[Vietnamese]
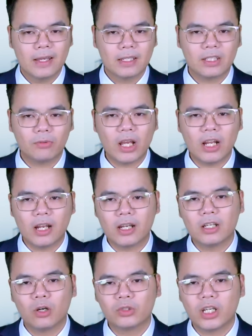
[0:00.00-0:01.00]
Dẫu đây là
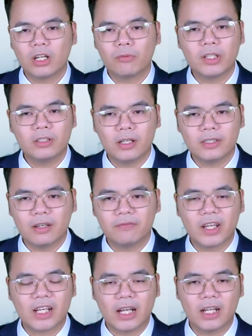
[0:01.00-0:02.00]
lần đầu tiên ông ấy thừa nhận
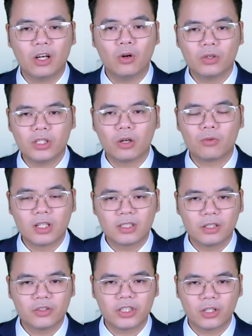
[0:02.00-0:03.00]
về khả năng hỗ trợ quân
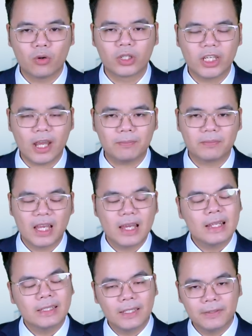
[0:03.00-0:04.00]
sự cho chế độ Kiev,
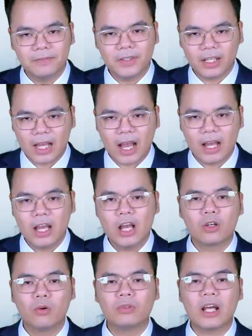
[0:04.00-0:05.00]
thì phía Nga
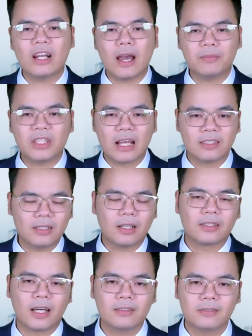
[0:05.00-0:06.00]
cũng đã đáp trả rất thẳng
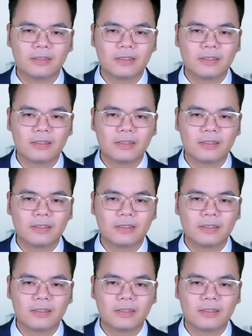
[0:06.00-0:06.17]
thắn.